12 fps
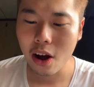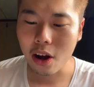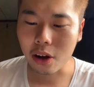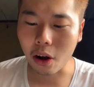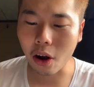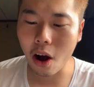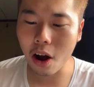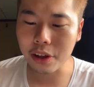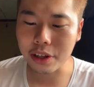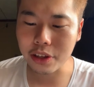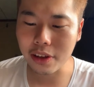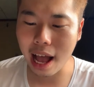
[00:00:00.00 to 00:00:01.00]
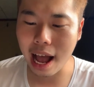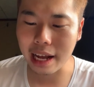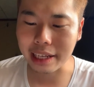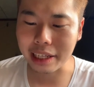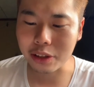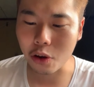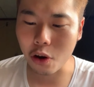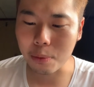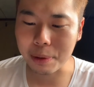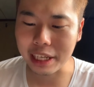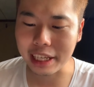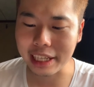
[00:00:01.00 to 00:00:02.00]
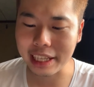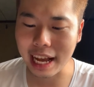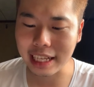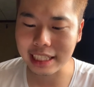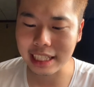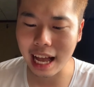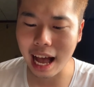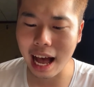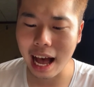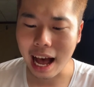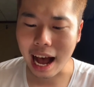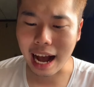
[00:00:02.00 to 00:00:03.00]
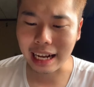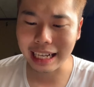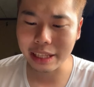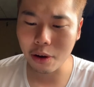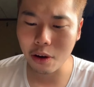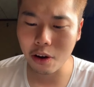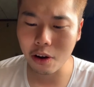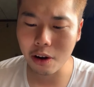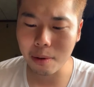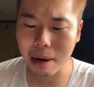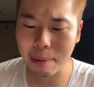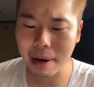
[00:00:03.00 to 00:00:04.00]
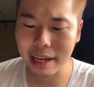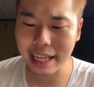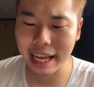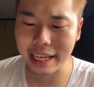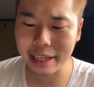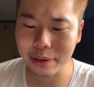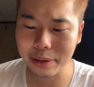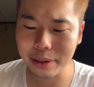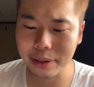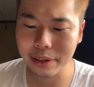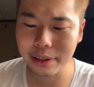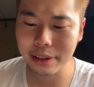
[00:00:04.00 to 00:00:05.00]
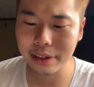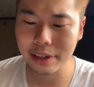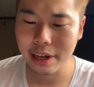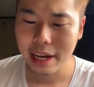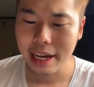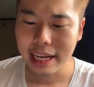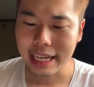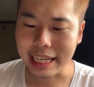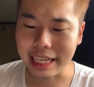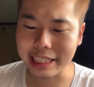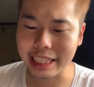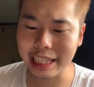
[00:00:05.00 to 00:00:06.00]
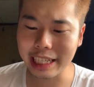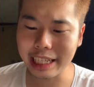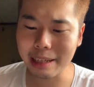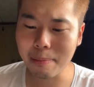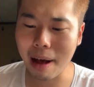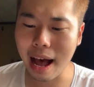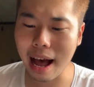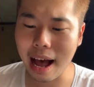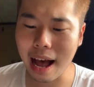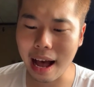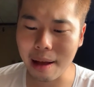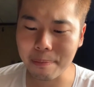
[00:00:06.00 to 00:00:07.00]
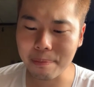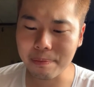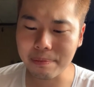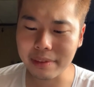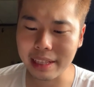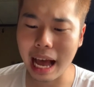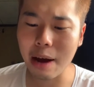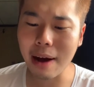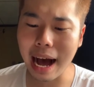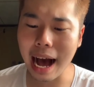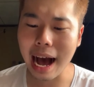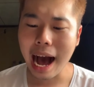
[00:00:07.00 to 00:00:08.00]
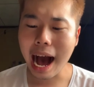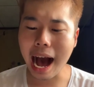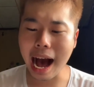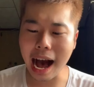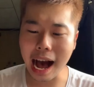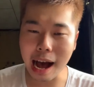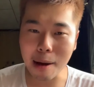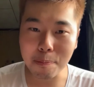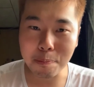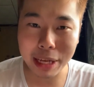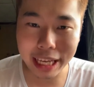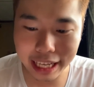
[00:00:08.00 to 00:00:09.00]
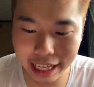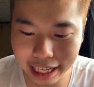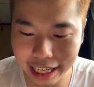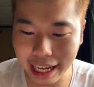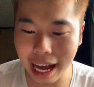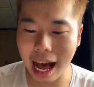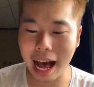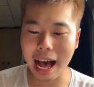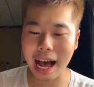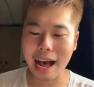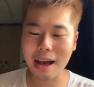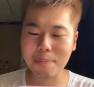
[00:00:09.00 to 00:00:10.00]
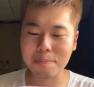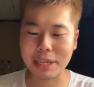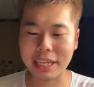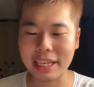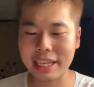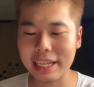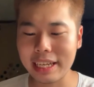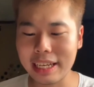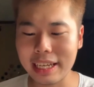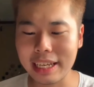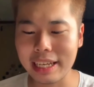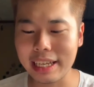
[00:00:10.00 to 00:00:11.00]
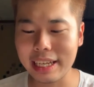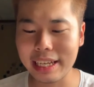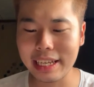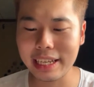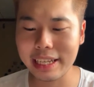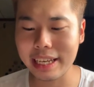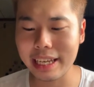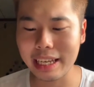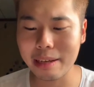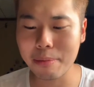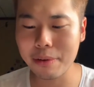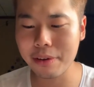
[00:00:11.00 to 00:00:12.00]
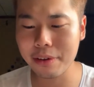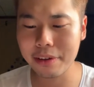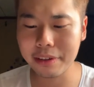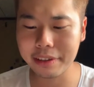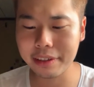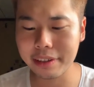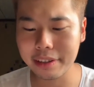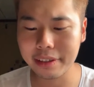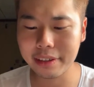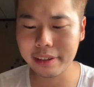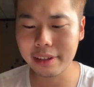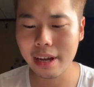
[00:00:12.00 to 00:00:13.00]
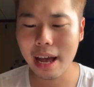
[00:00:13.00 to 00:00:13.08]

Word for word: 心空に飛び出した、ありのままでいる。一番だわ、ハッピー、ハッピー気分。